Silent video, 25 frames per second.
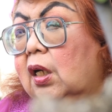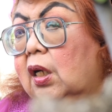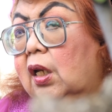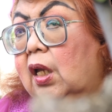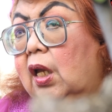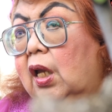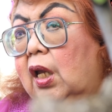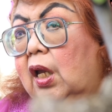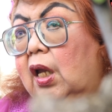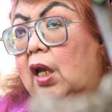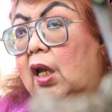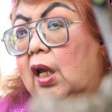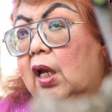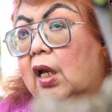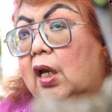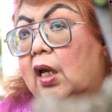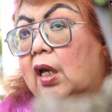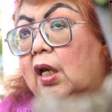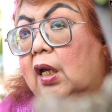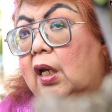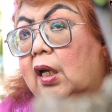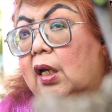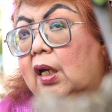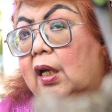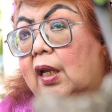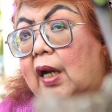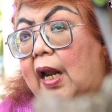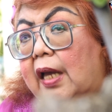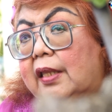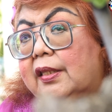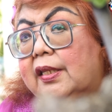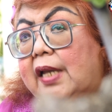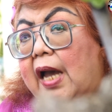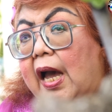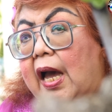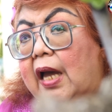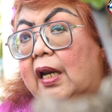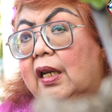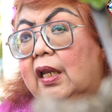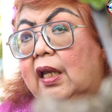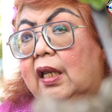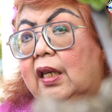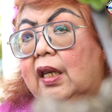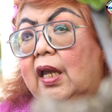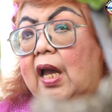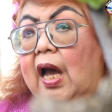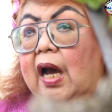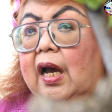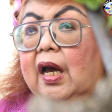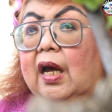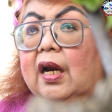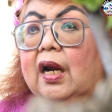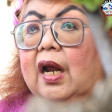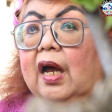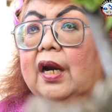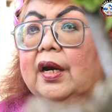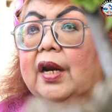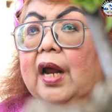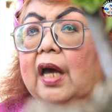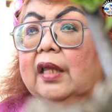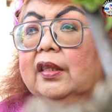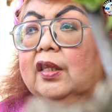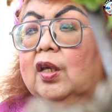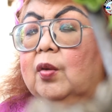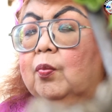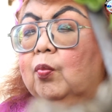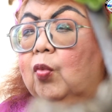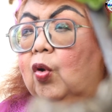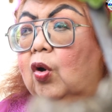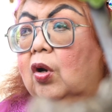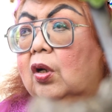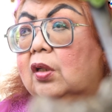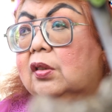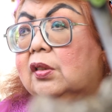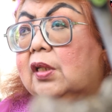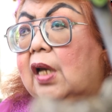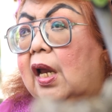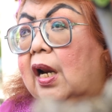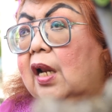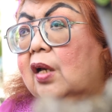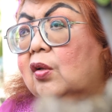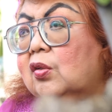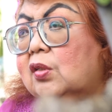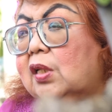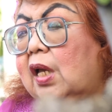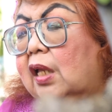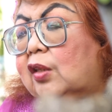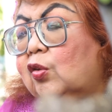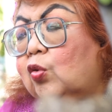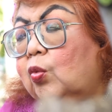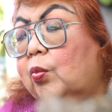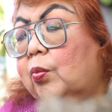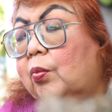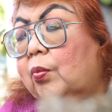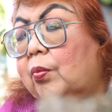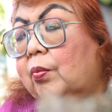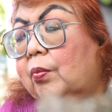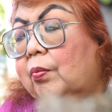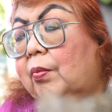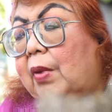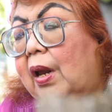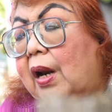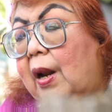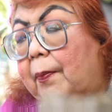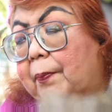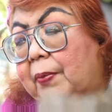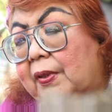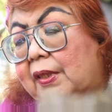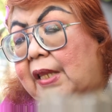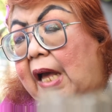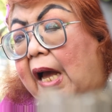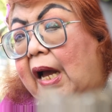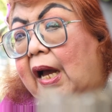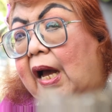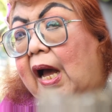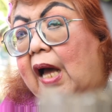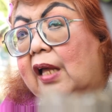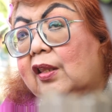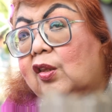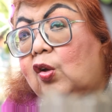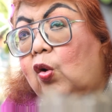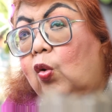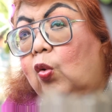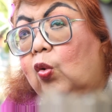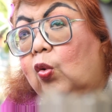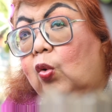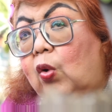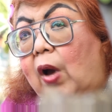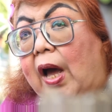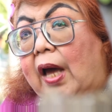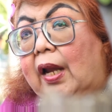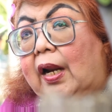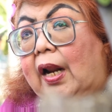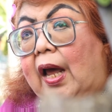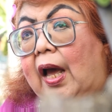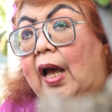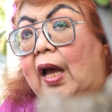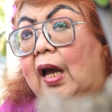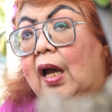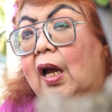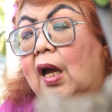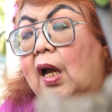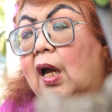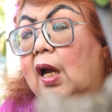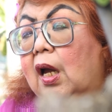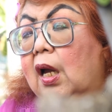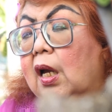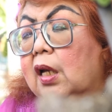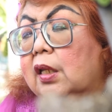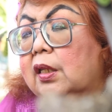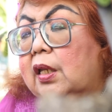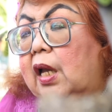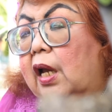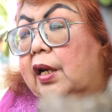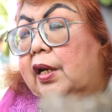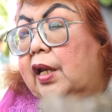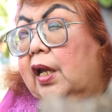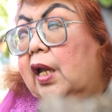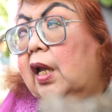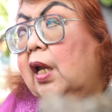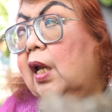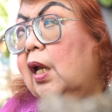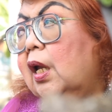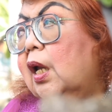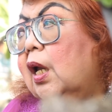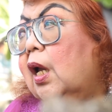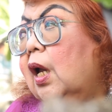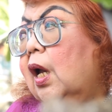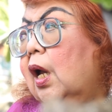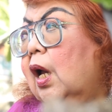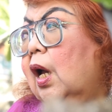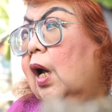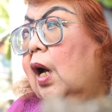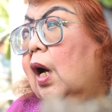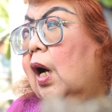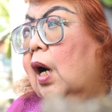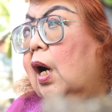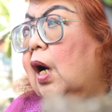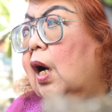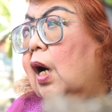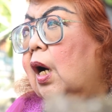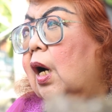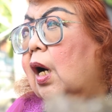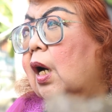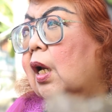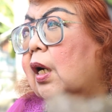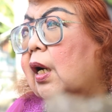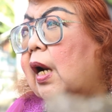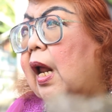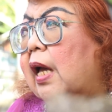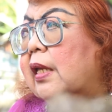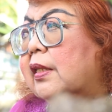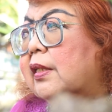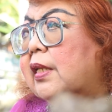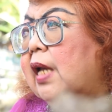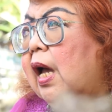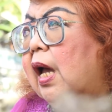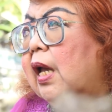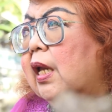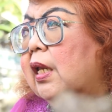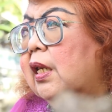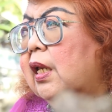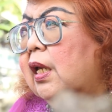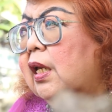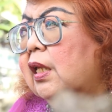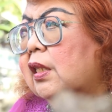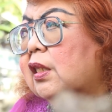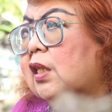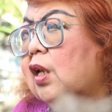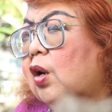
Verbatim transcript: di kerajaan ini akan ada timbul salah satu malapetaka atau huru hara. Jadi Eh, raja ini